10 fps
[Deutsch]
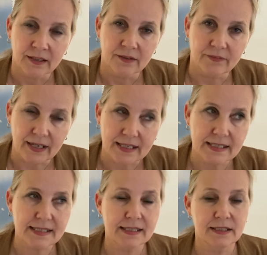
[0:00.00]

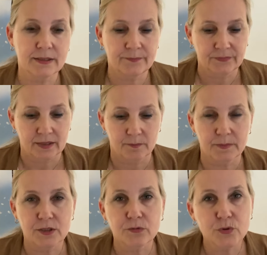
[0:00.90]
Weise
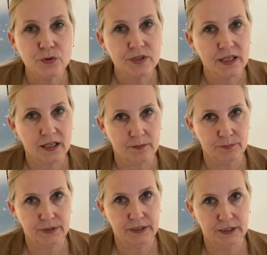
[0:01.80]
mit
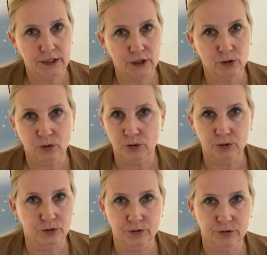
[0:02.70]
Physiotherapie
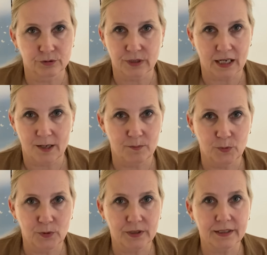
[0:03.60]
und allem
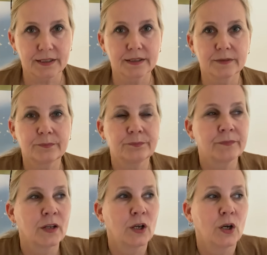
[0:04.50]
Möglichen
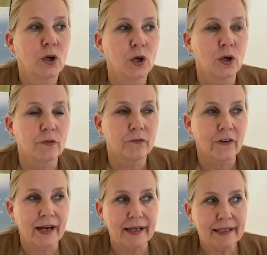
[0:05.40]

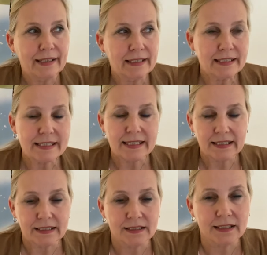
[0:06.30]
weil
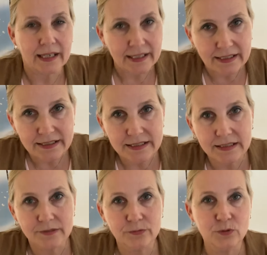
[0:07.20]
der
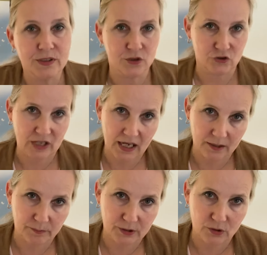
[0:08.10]
rechte Fuß ist
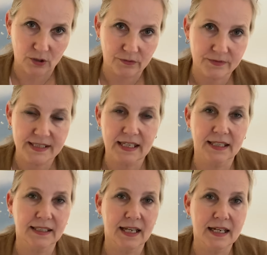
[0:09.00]
stark betroffen. Sie
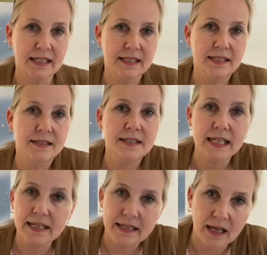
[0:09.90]
hat einen
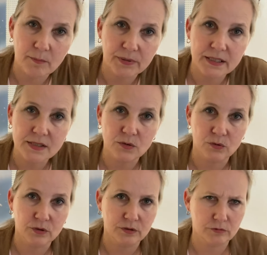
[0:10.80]
Sehnenabriss und